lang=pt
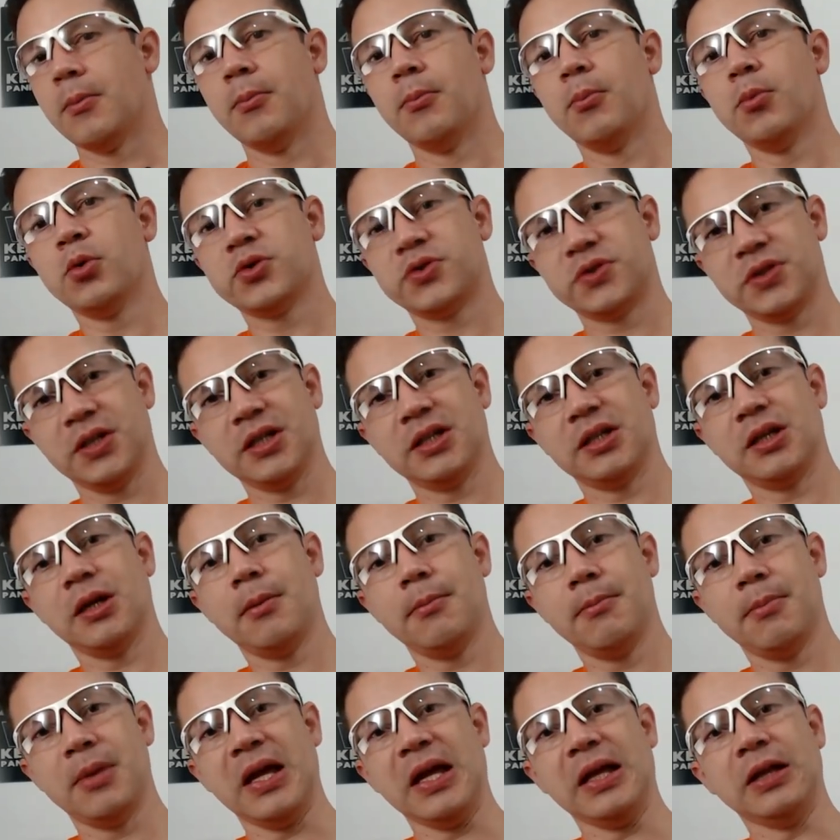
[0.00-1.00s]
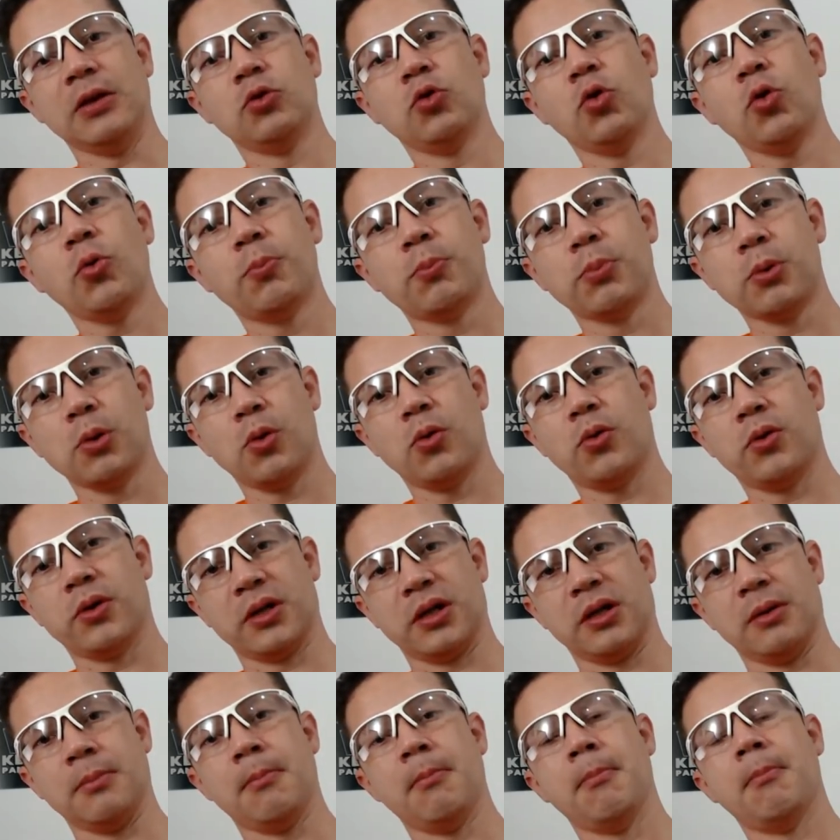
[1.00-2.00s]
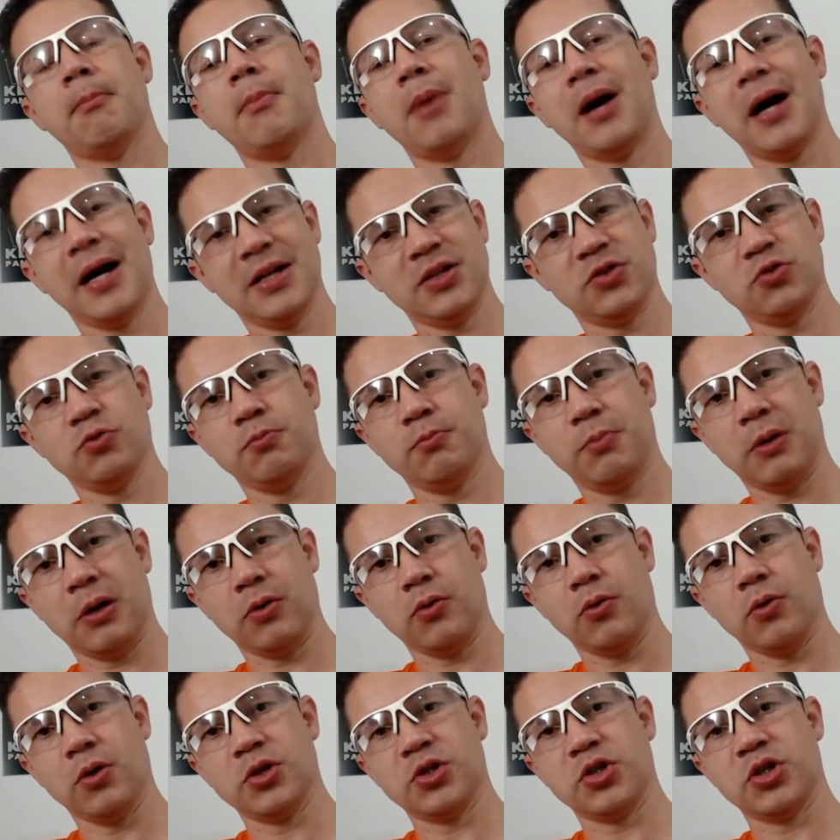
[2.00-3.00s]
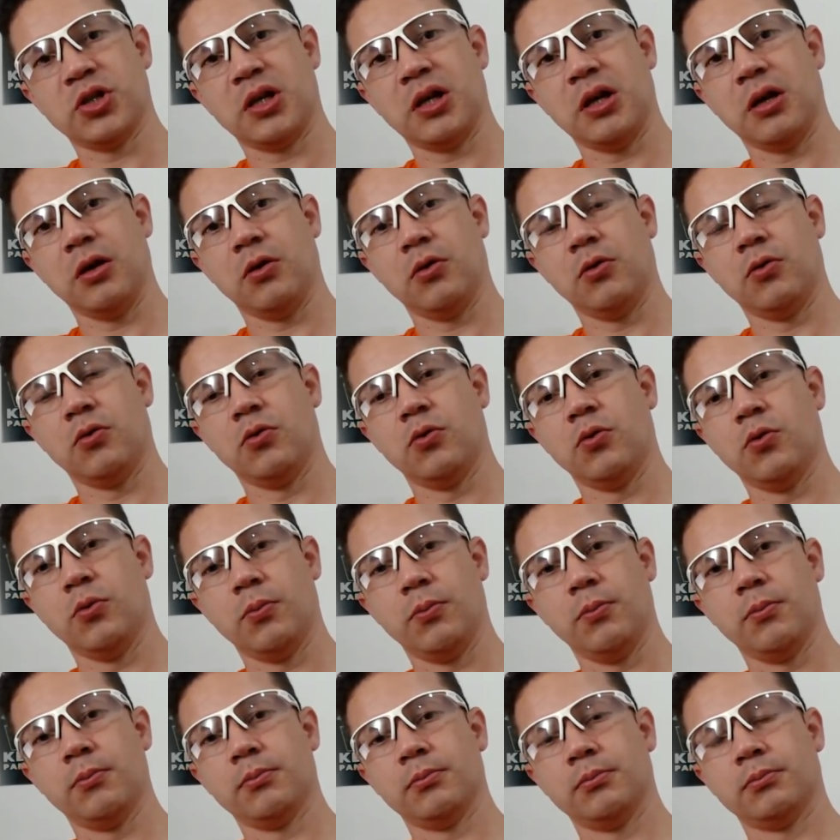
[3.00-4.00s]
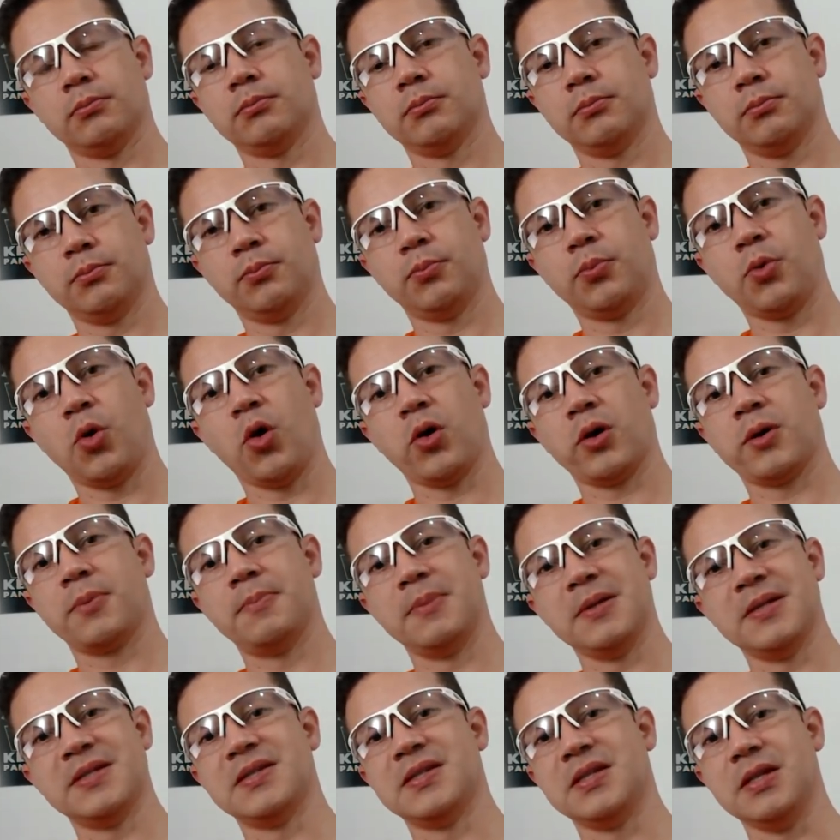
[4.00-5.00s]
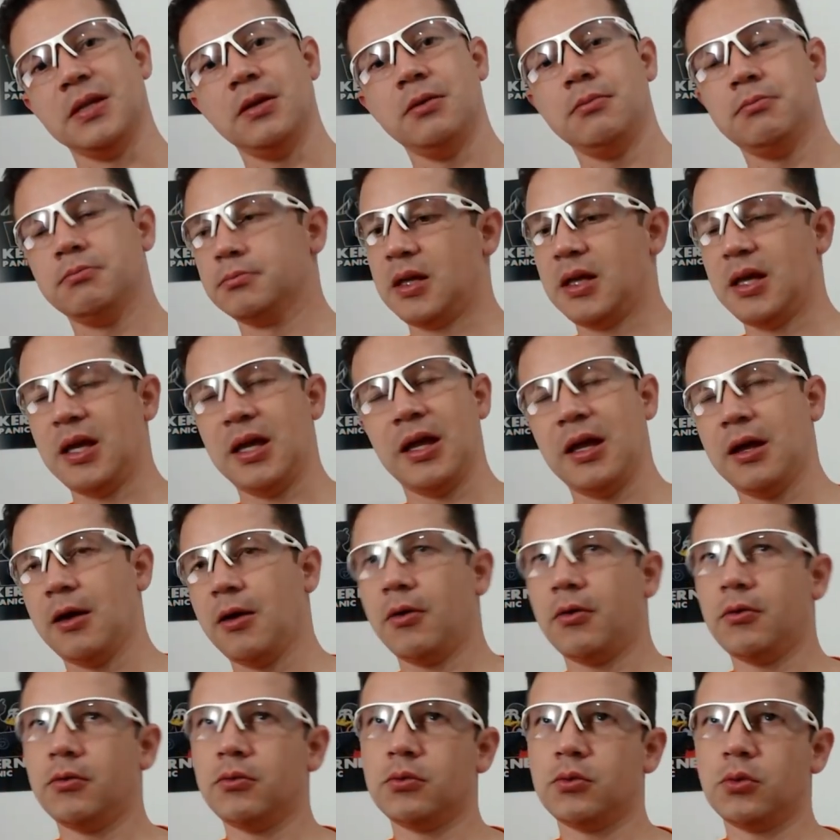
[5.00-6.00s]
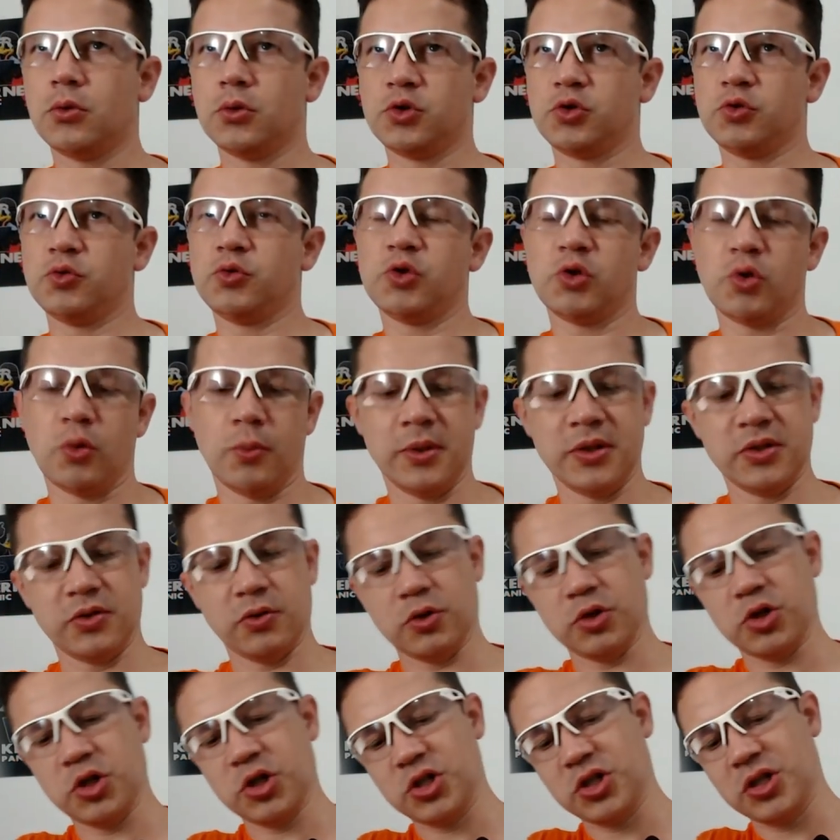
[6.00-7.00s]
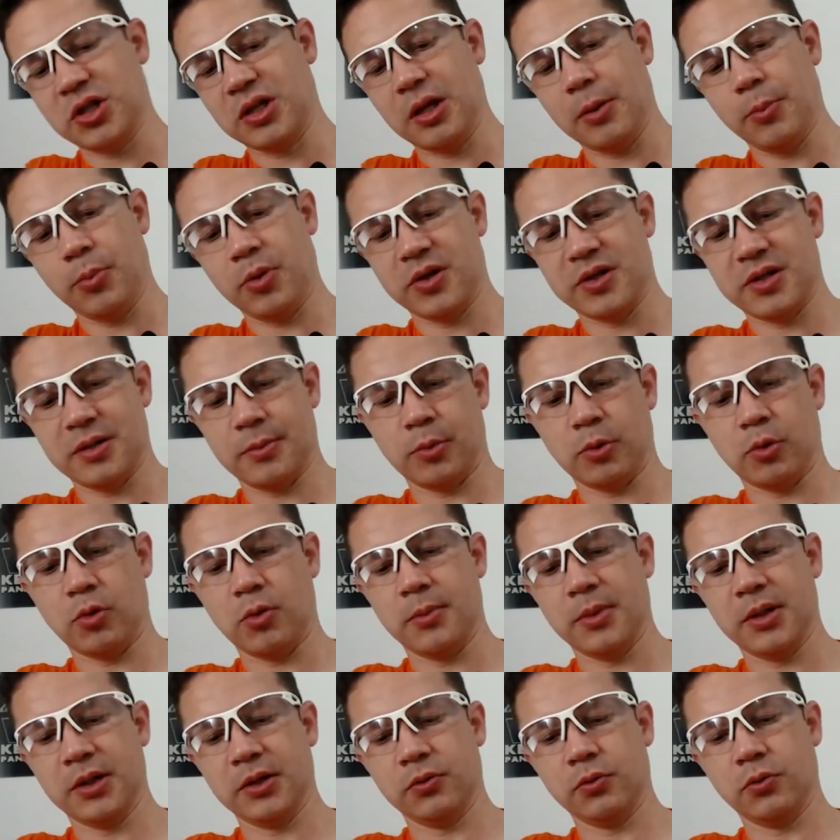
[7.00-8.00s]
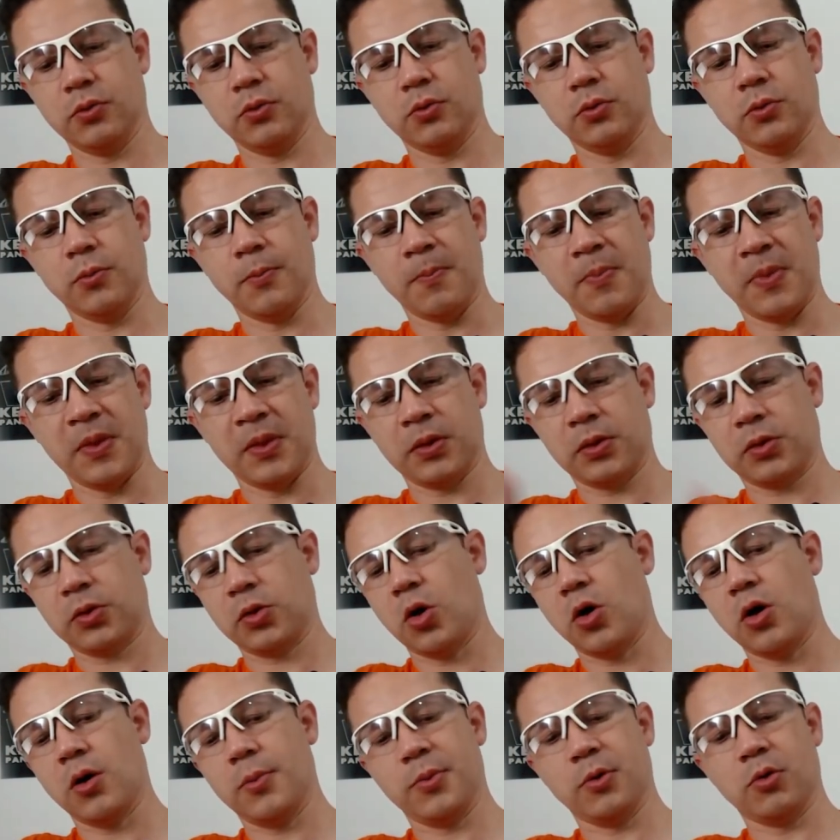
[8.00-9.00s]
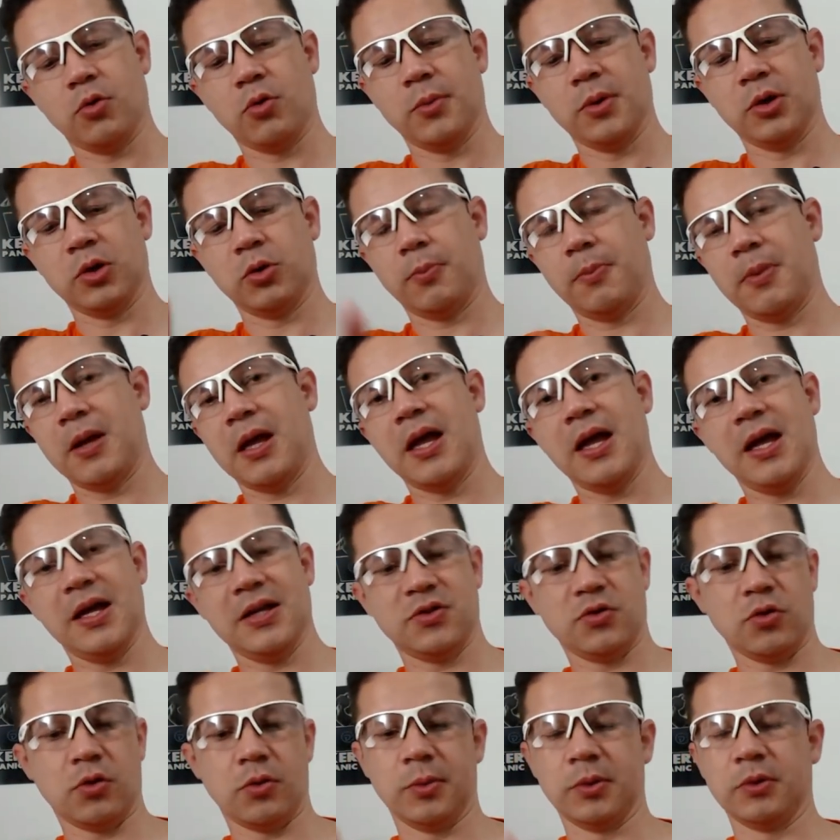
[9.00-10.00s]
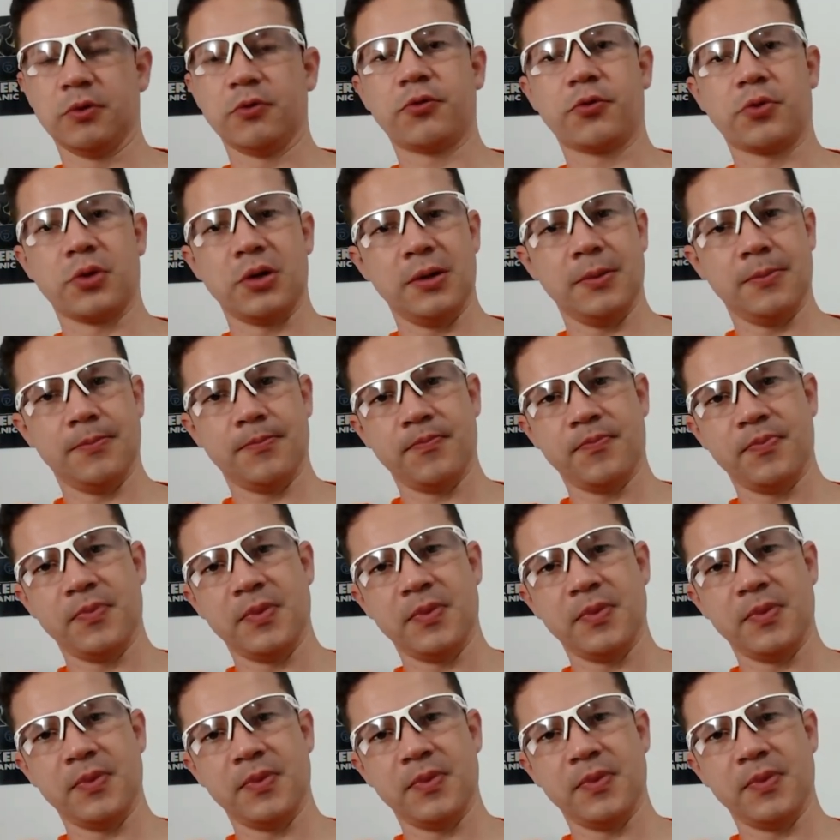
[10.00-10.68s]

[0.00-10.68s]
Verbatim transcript: Mostrei também no blog mais um pacote que é o proc pc, que é um conjunto de comandos onde a gente tem, por exemplo, o comando top, o comando ps, o comando free,